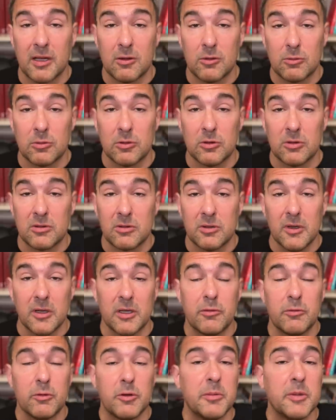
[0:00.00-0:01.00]
Und ich
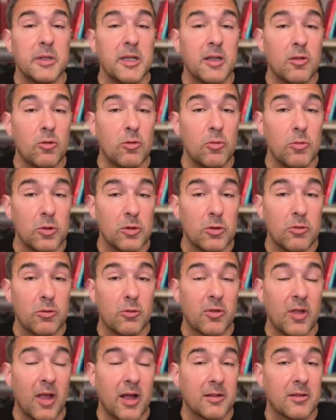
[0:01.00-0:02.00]
würde mir nicht zumuten zu
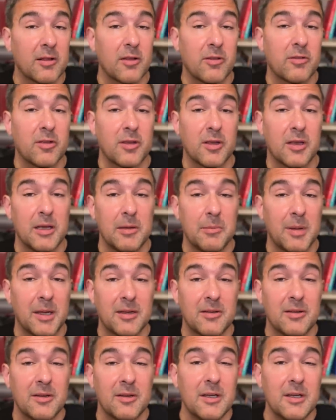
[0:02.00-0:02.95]
sagen, dass jemand